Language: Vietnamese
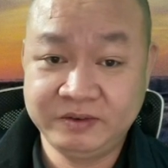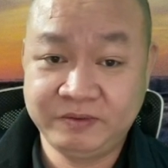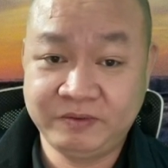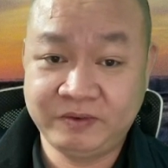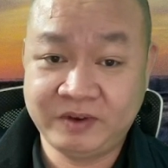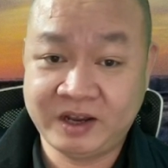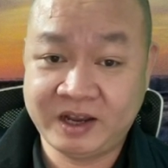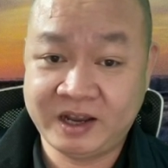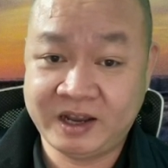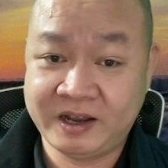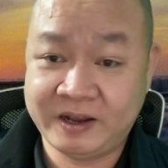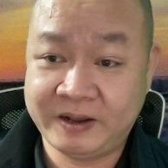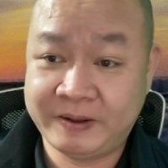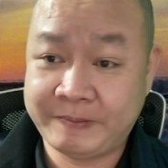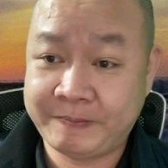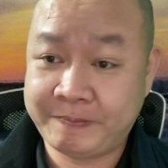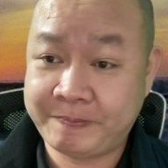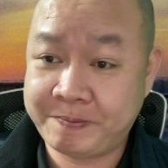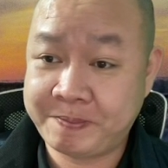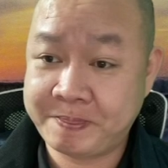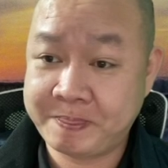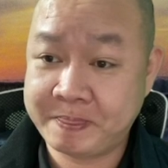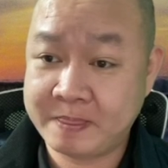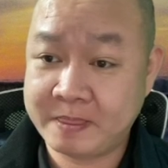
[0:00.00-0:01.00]
Và
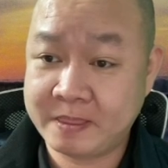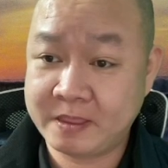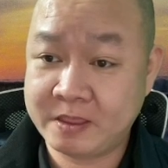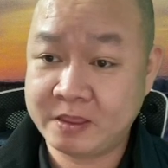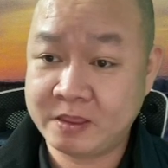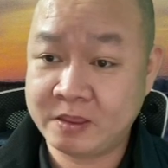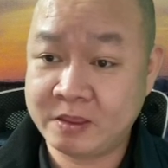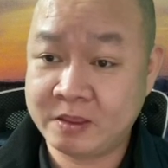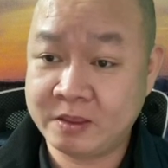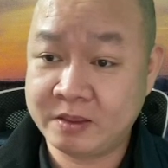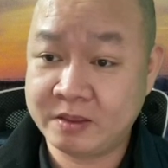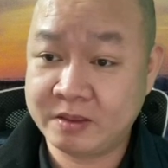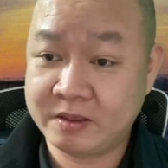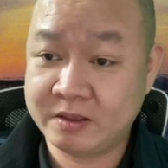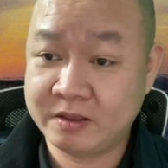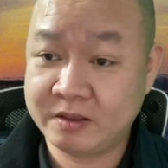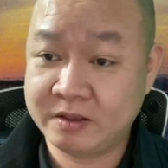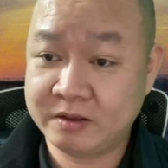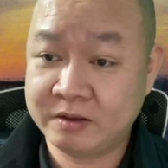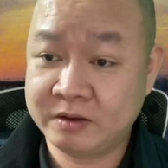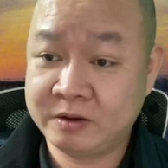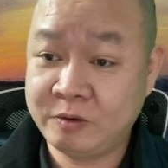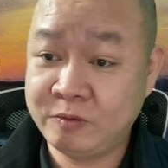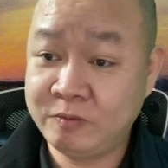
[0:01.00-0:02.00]

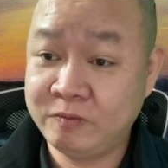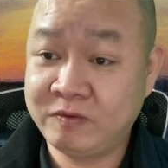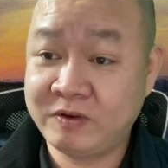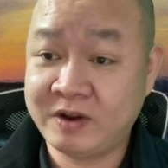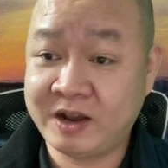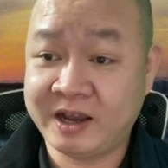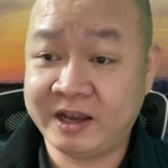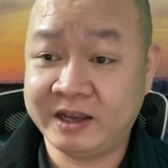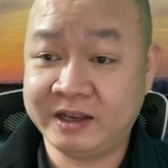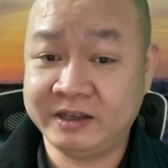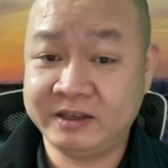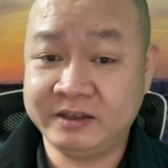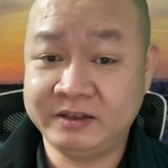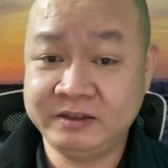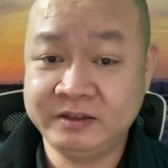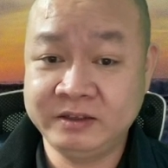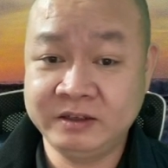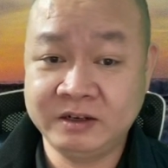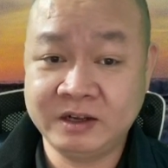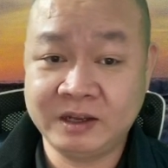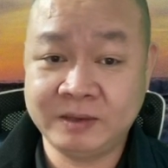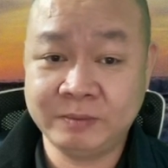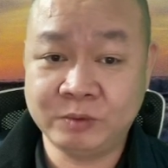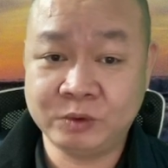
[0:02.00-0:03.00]
không phải
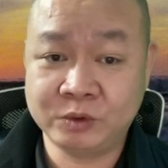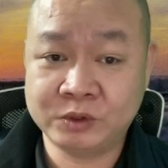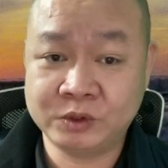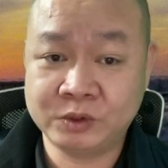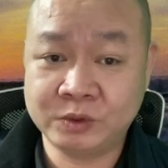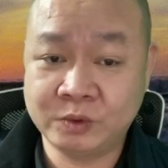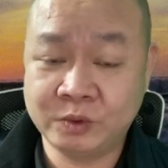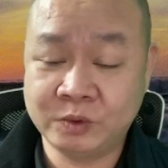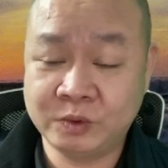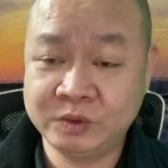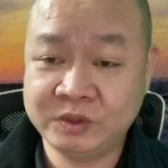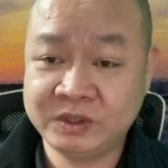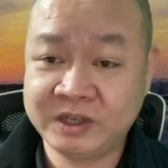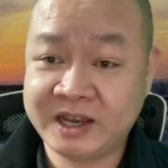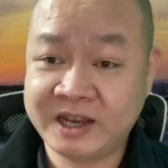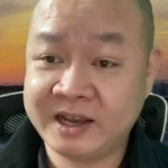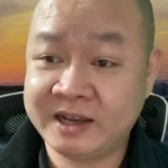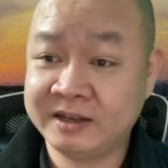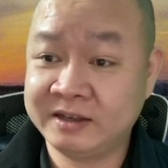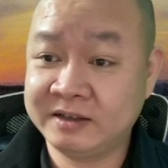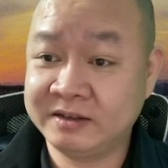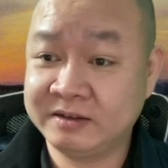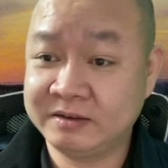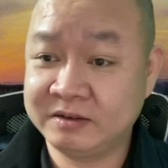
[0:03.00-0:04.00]
như là một số
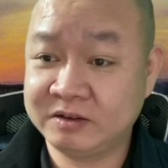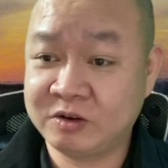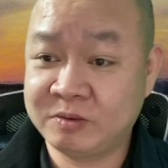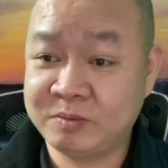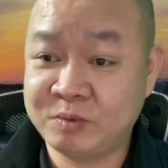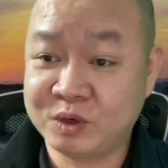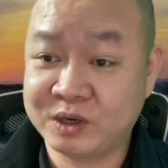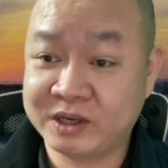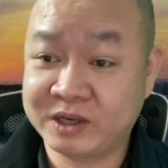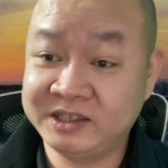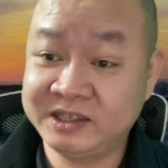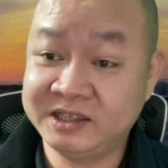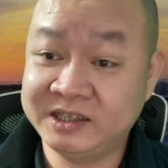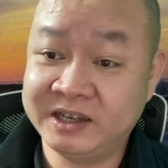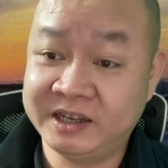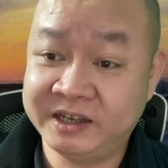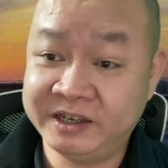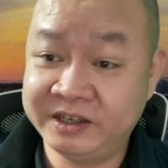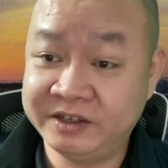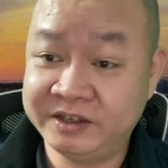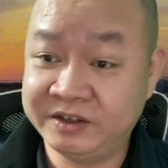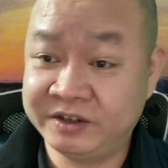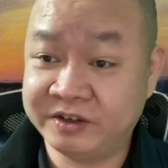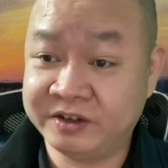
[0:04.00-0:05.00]
trang có một cái gì
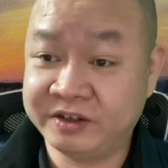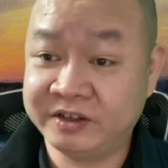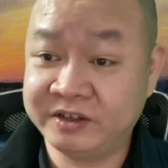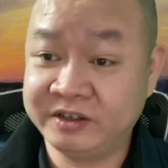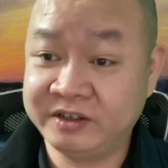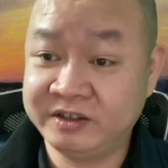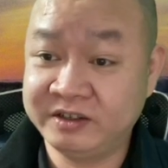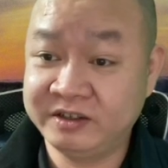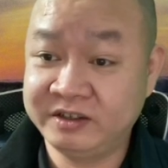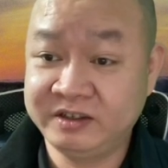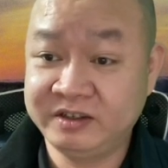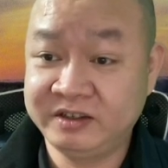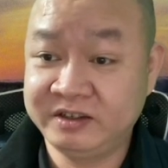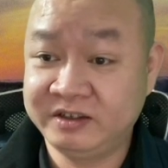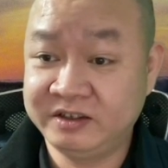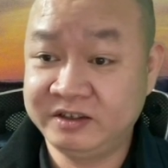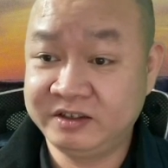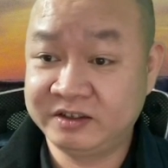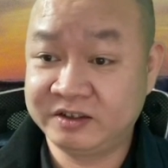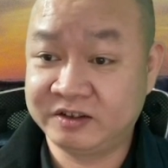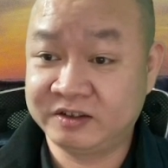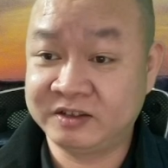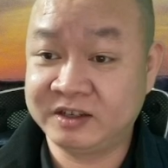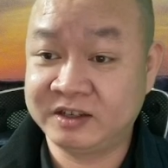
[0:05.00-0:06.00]
đấy nó
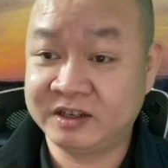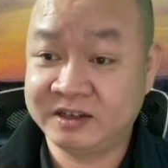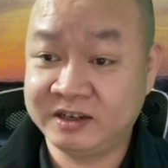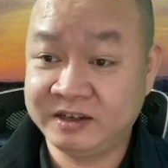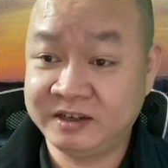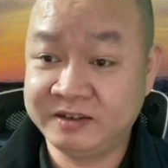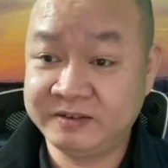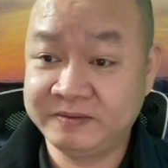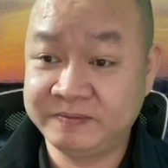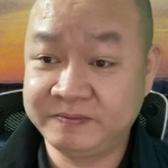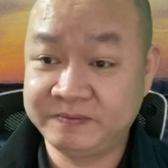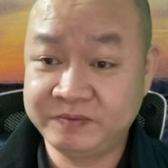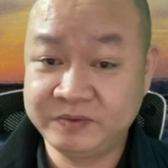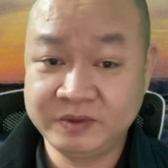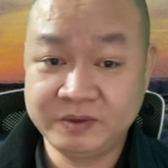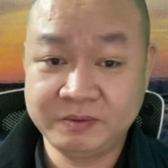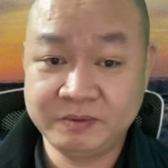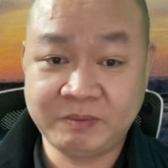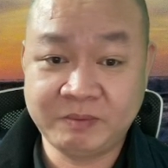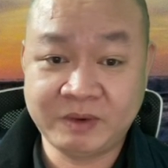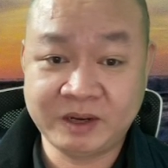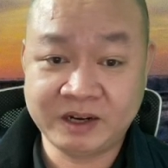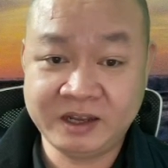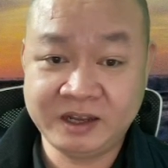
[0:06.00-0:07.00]
nó giật gân,
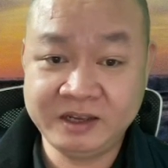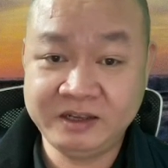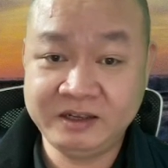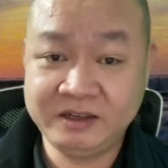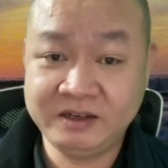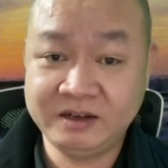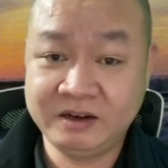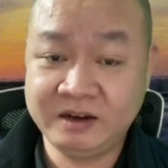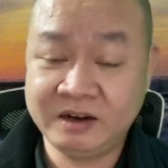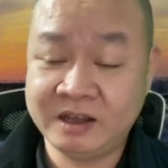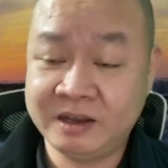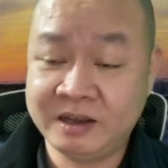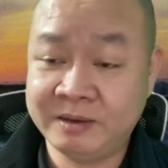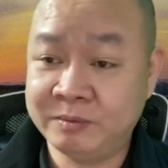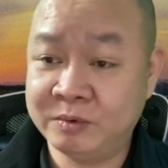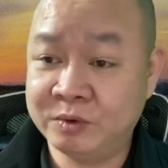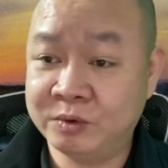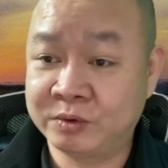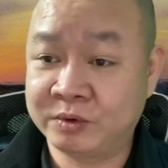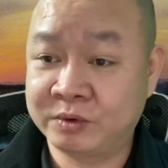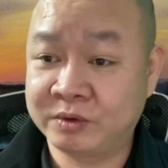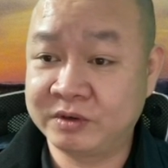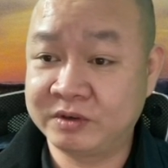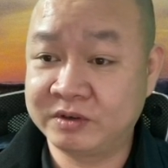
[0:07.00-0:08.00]
mà đây là
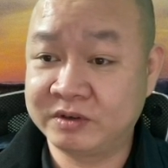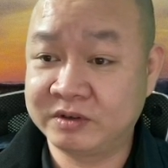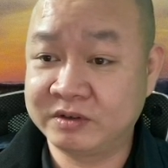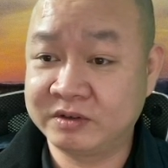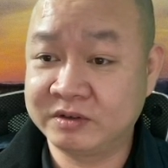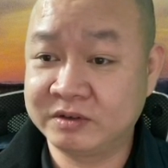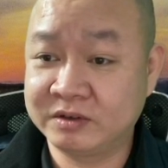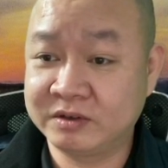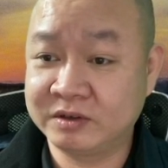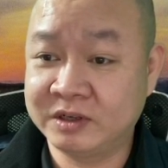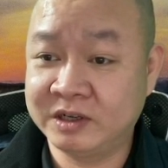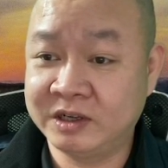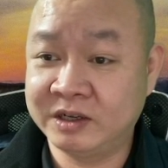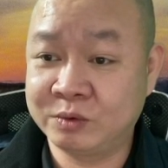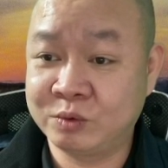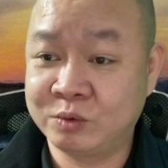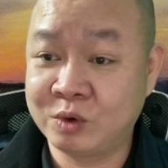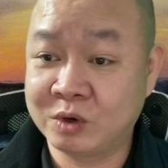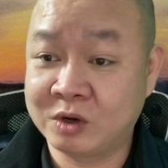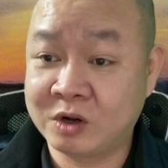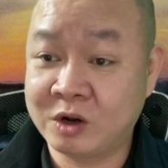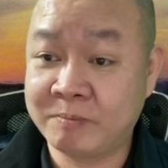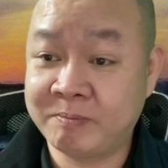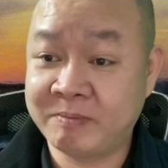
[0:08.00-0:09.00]
một uh,
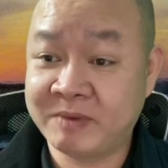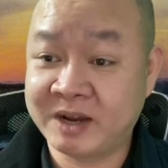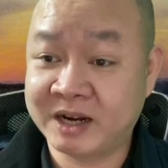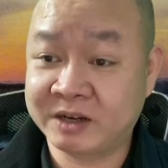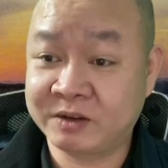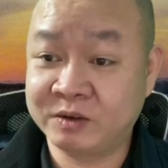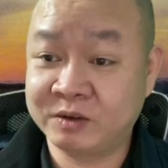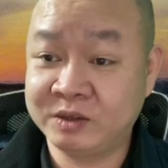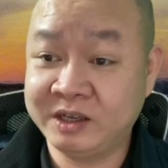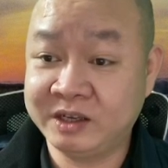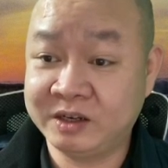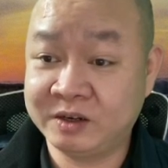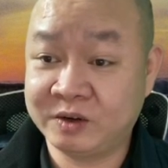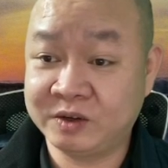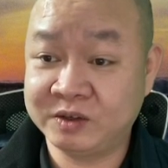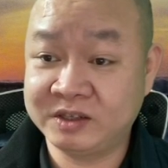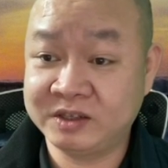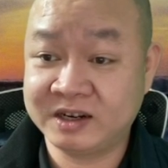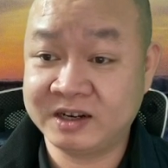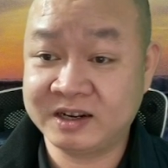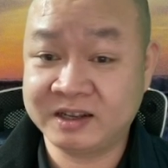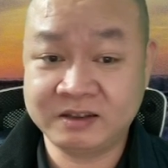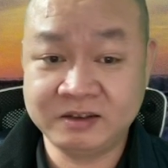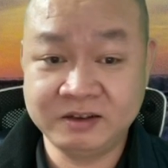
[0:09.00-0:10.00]
cuộc họp mặt có thể nói
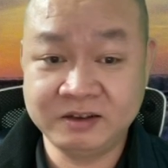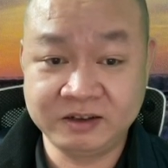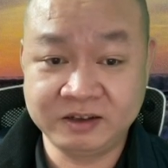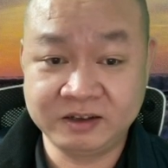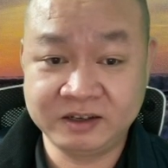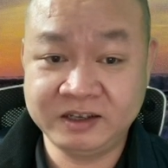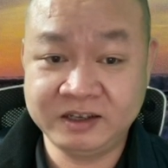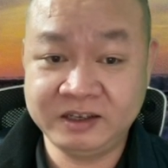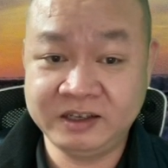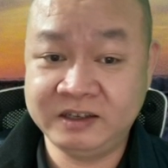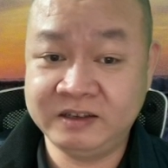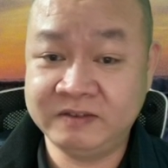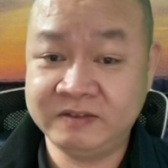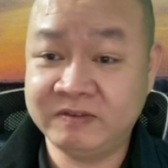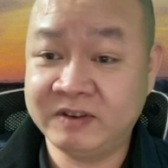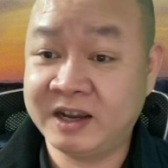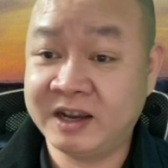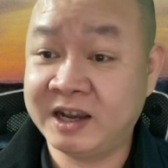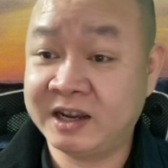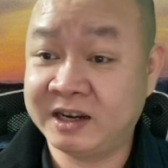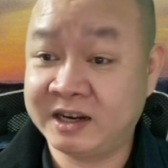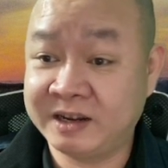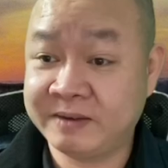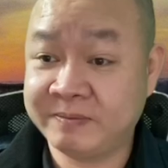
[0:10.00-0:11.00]
rằng là thường kỳ và
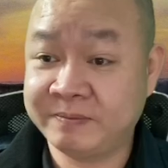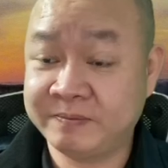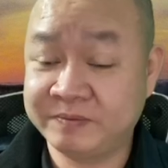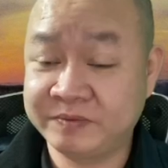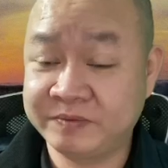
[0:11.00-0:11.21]
hàng năm.